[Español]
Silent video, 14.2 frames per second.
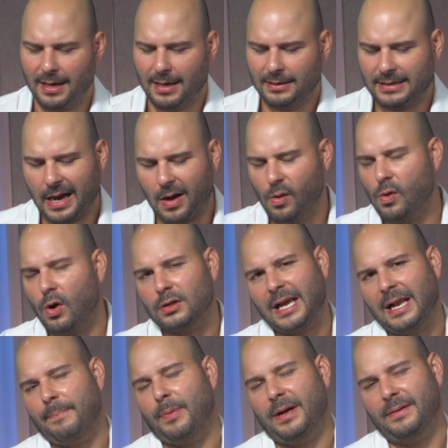Si es un
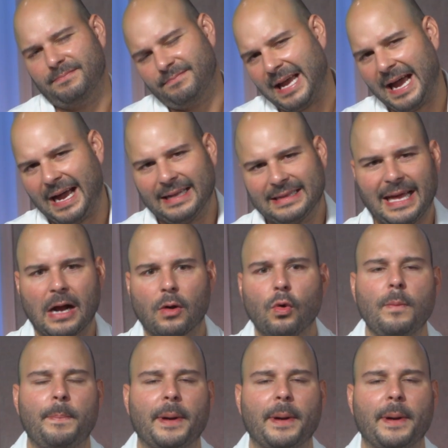hotel, pues ah, está cool,